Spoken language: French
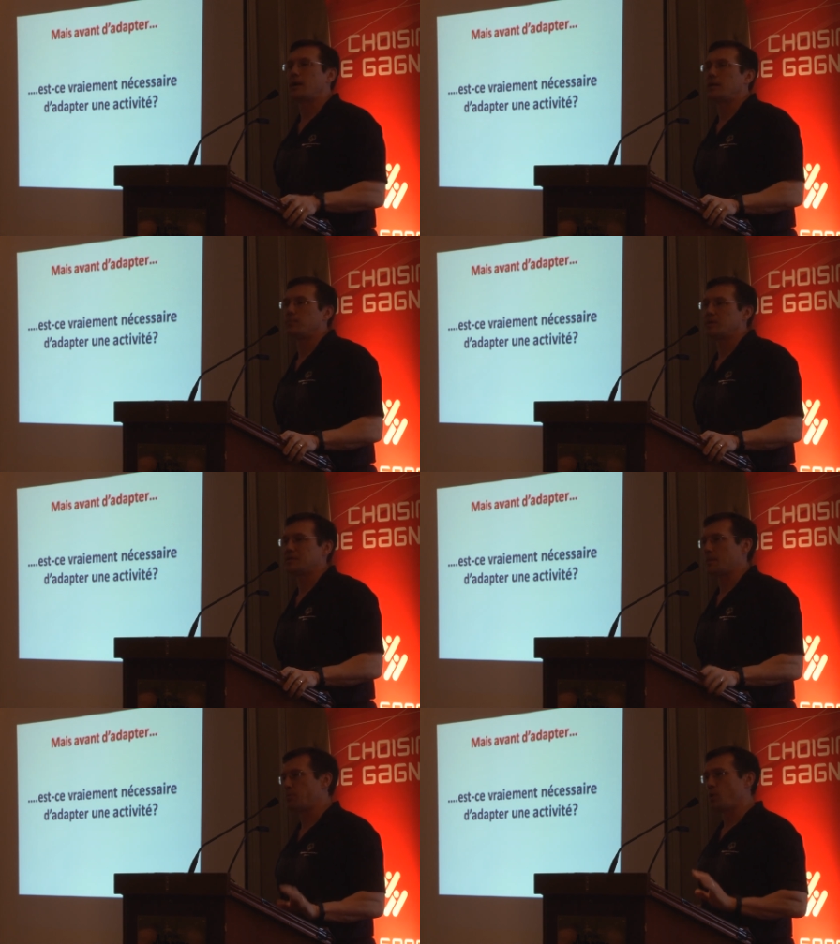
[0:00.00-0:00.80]
adapter,
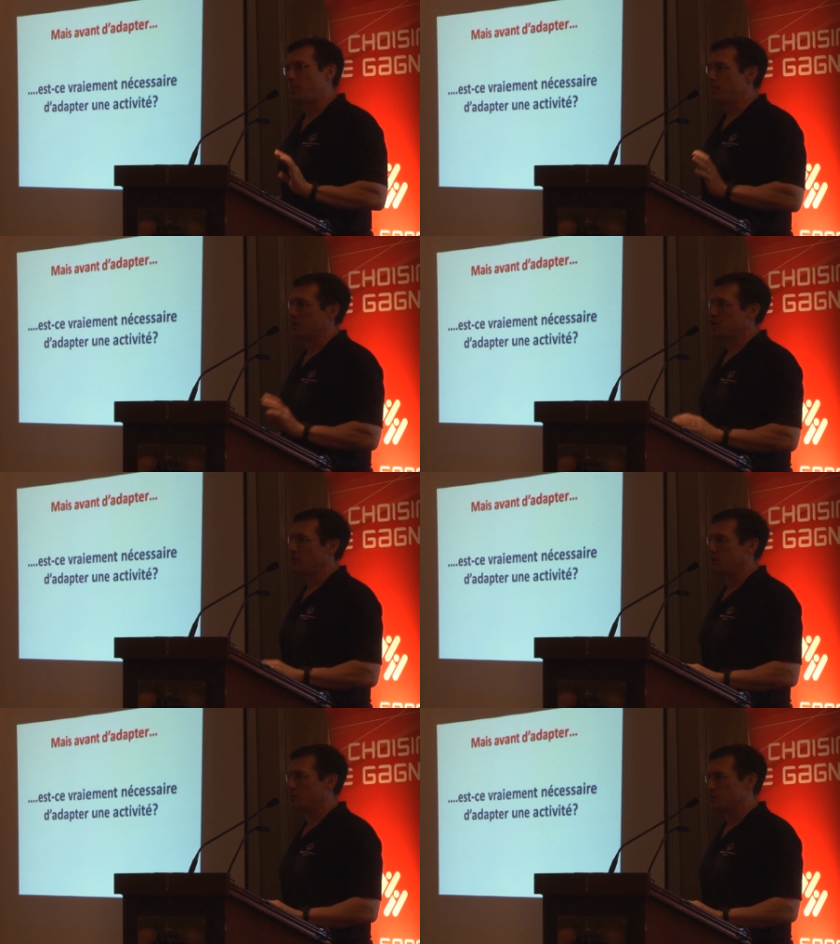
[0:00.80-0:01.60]
ça ne pourra pas marcher
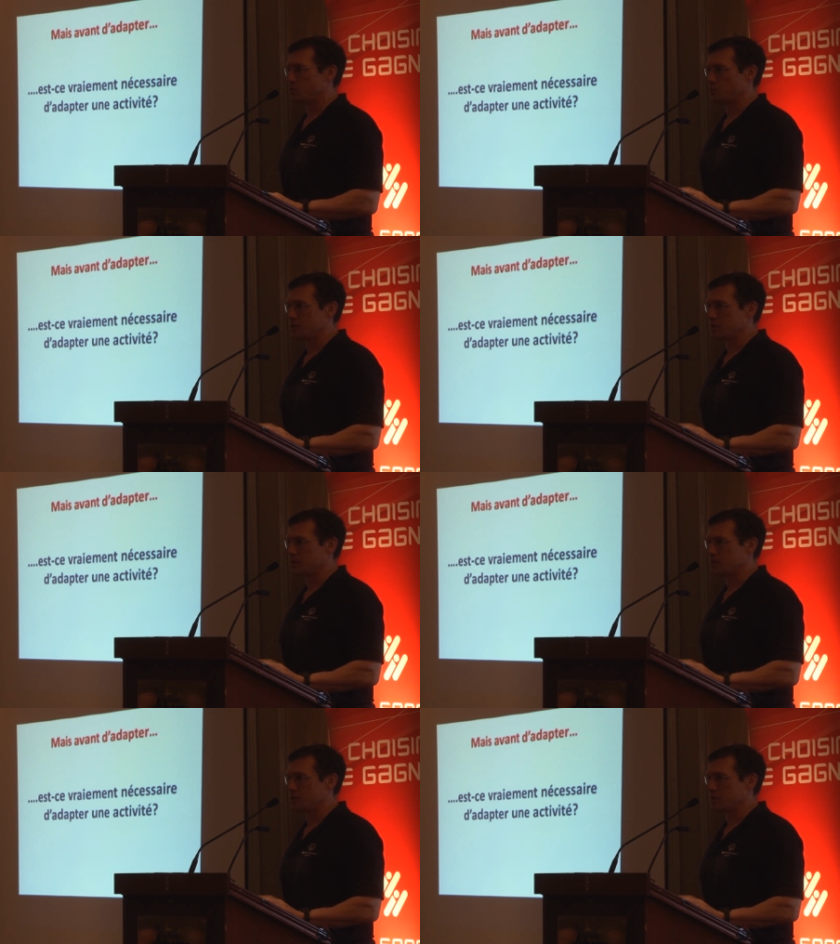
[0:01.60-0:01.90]
avec nos,